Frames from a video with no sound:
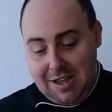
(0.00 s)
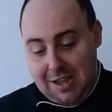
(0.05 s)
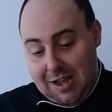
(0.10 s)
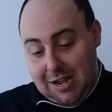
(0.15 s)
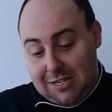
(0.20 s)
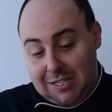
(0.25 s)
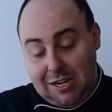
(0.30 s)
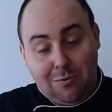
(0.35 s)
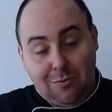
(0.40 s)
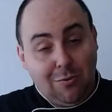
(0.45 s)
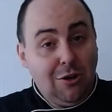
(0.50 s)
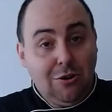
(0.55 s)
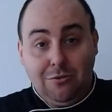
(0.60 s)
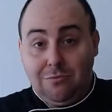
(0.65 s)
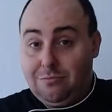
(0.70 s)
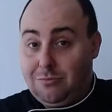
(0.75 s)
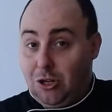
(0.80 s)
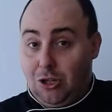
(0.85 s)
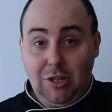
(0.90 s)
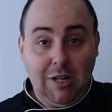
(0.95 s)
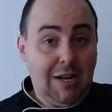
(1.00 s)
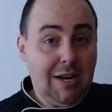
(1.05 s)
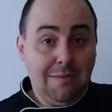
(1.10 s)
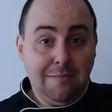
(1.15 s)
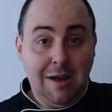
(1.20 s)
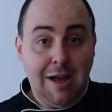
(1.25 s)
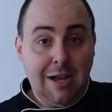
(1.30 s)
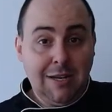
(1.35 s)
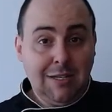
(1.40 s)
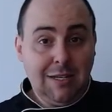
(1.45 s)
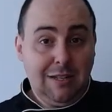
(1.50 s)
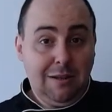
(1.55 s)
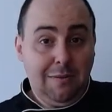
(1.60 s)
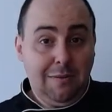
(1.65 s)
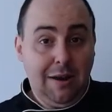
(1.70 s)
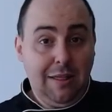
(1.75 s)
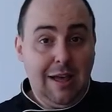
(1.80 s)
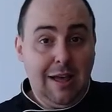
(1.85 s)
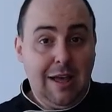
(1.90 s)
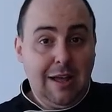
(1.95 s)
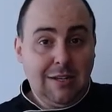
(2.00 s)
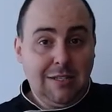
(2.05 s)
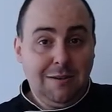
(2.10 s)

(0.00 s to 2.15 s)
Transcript: Así que bueno, no tiene más, de verdad,